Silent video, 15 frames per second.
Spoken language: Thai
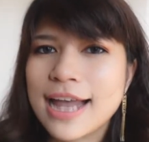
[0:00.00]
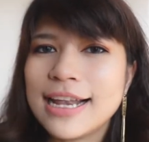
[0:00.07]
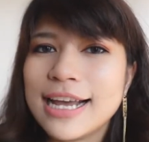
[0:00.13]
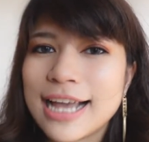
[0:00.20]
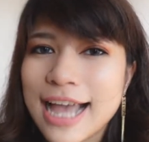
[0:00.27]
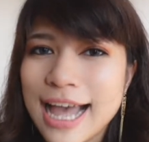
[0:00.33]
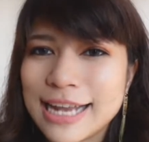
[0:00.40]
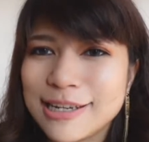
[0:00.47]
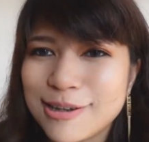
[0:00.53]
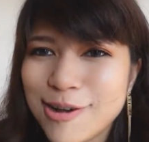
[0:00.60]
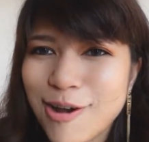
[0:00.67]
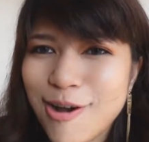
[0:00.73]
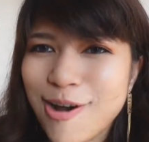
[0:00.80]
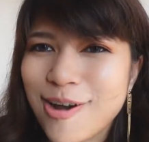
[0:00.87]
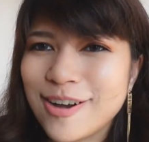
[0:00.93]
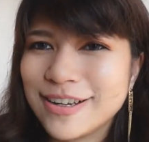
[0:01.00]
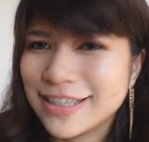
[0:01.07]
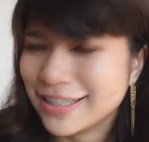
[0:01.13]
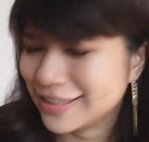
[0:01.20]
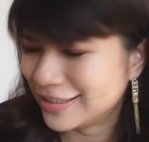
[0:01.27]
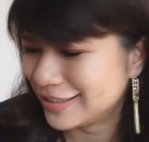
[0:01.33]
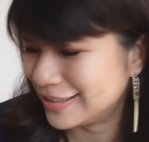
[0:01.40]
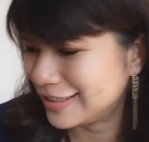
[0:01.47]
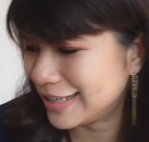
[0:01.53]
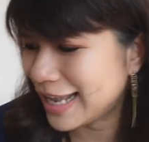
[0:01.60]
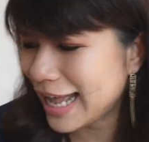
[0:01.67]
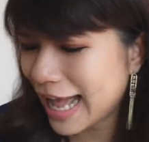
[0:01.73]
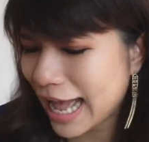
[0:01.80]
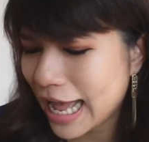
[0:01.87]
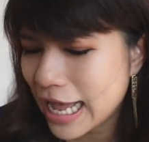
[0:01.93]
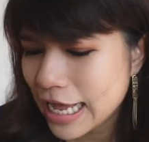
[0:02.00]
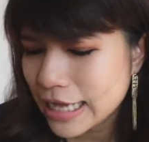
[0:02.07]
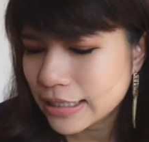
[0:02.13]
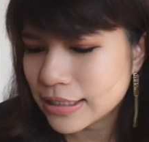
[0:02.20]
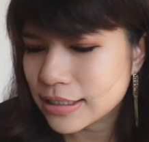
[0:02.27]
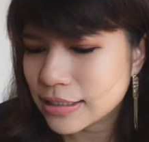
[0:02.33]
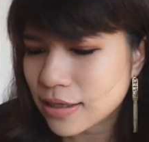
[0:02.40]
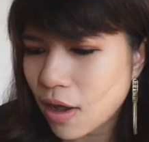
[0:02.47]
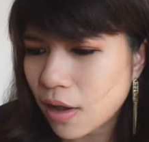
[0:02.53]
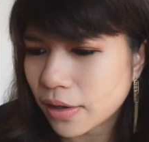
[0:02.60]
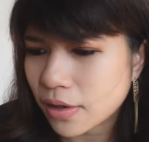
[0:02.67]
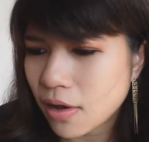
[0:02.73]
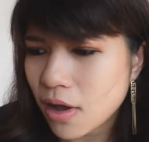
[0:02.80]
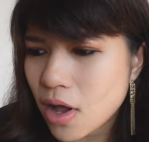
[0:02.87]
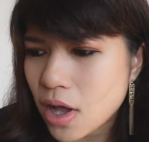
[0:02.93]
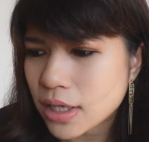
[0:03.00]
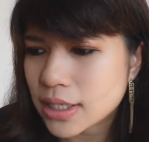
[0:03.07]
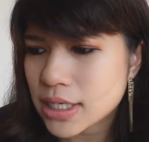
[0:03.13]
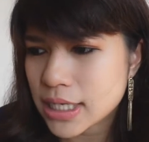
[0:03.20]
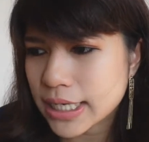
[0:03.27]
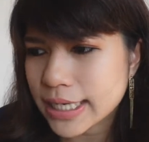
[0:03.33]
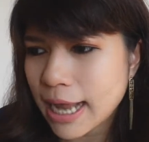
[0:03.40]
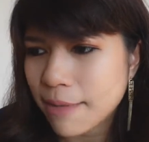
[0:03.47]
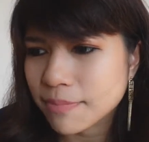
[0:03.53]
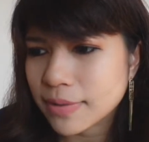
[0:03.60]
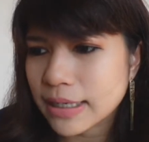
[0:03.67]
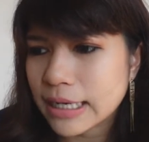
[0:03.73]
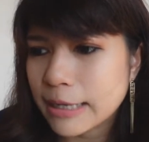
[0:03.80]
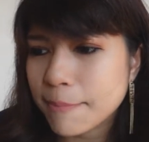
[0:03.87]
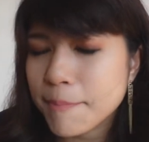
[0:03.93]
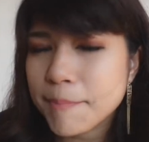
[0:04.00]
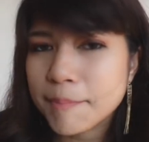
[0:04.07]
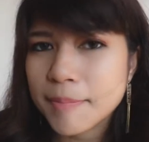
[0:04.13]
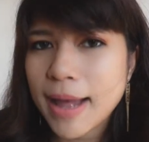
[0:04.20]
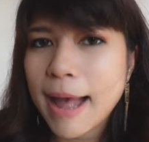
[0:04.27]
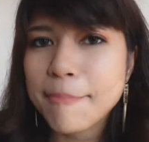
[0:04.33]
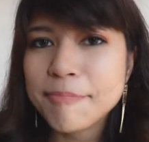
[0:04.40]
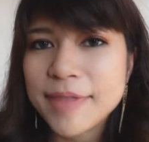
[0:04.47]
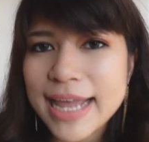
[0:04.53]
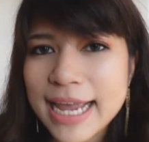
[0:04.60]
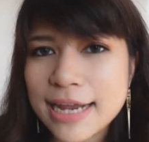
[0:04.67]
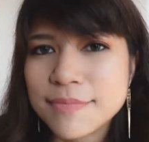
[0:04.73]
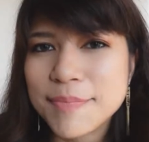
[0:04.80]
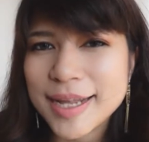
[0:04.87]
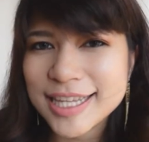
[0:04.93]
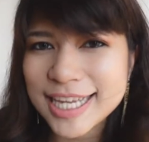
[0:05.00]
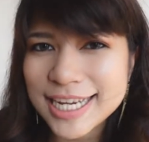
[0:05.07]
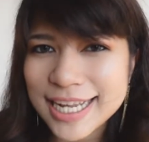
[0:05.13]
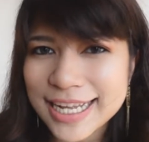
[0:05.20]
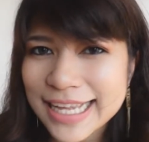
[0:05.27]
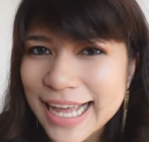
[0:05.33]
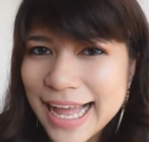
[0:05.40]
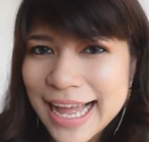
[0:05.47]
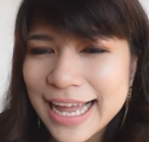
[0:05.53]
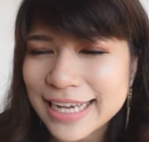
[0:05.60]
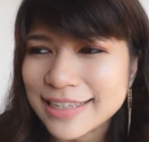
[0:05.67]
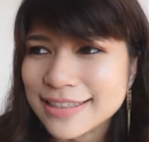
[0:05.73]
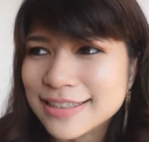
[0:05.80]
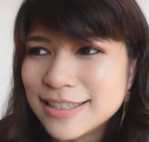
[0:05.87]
ละกันเนาะเออนะคะ คือออยก็เคยทำคลิปอัปเดตพัฒนาการ